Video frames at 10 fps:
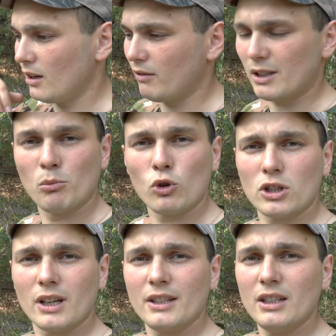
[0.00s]

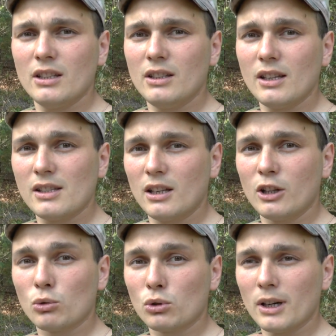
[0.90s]
Возможно, они
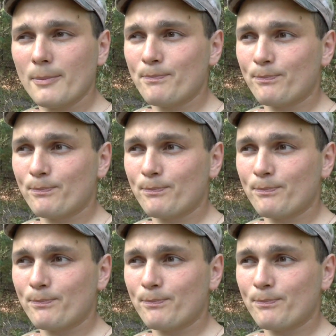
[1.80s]
ездили туда